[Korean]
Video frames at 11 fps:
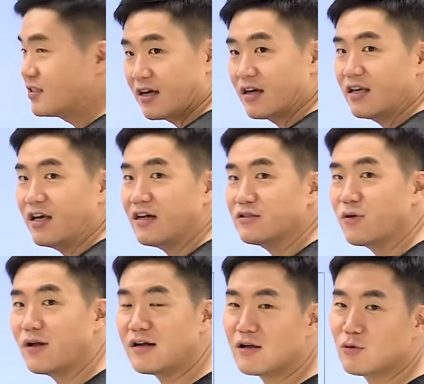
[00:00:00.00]
자, 인간은
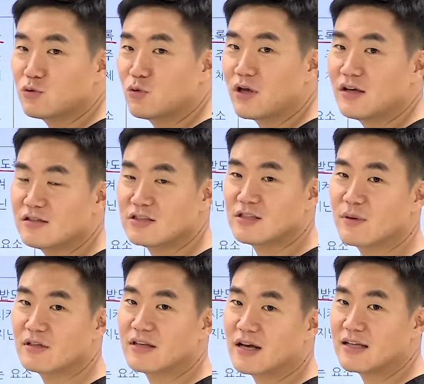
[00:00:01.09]
쾌락과 고통에 의해서
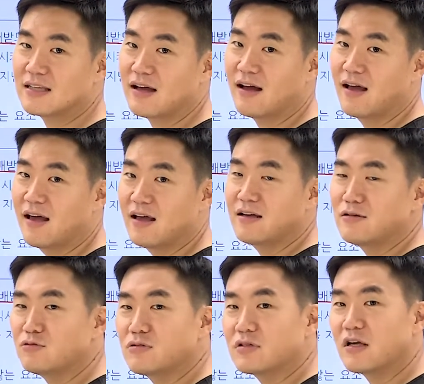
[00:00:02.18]
지배를 당한다.
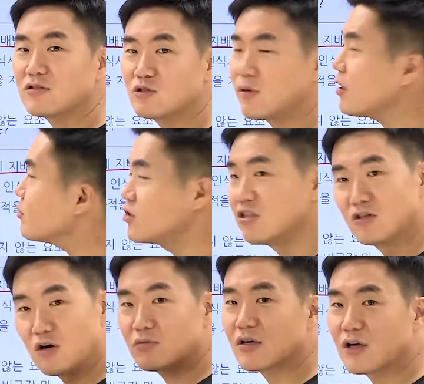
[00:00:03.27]
이게 쉽게 하면
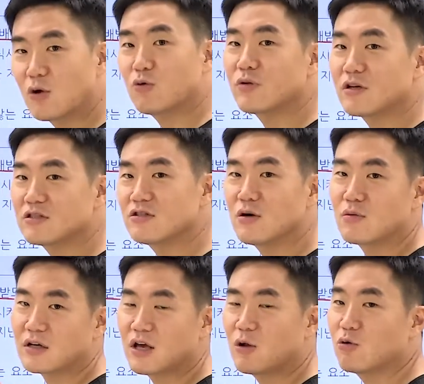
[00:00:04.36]
즐거움과 괴로움이야.
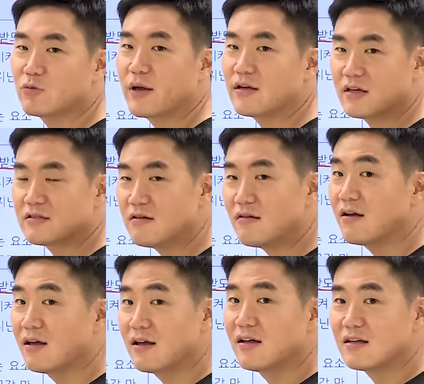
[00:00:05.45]
즐거움과 괴로움에 의해서
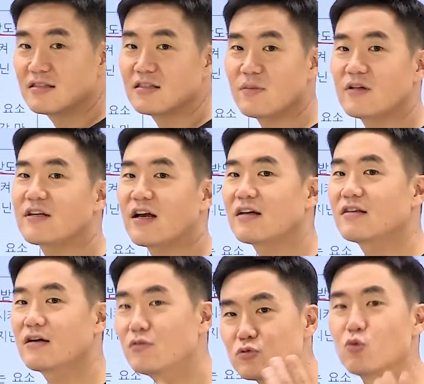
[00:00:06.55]
지배를 당한다.
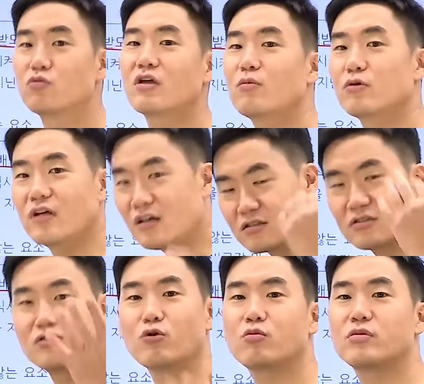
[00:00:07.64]
그럼 좋은 게 뭐다?
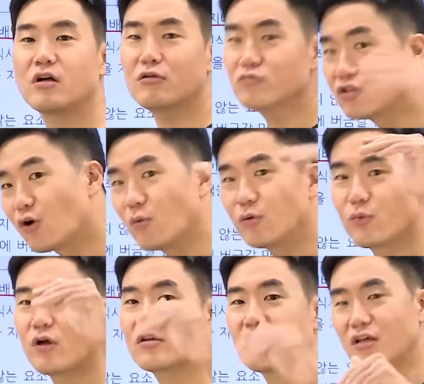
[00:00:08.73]
즐거움이다. 그럼 즐거움을 뭐
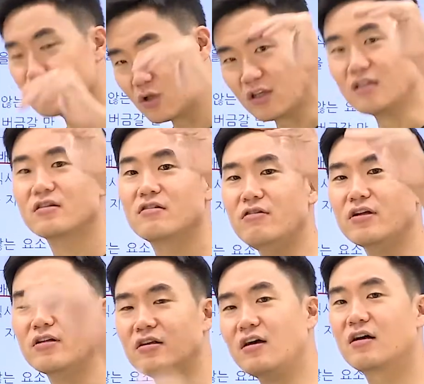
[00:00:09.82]
해야 된다? 최대한 늘려야
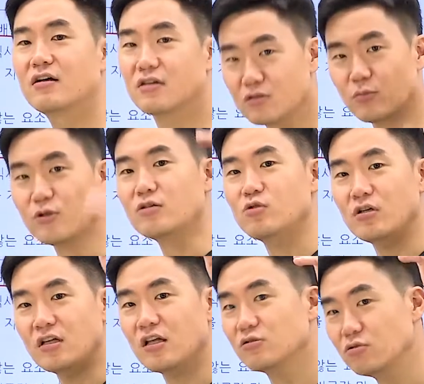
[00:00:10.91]
된다. 그래서 뭐다?
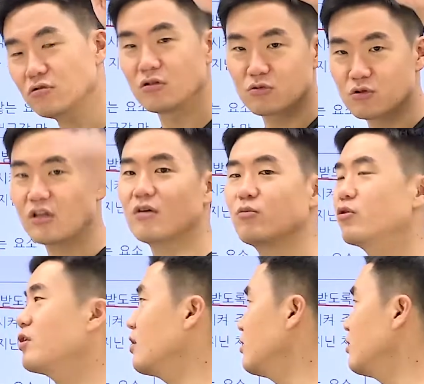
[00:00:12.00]
최대다수, 최대행복이다.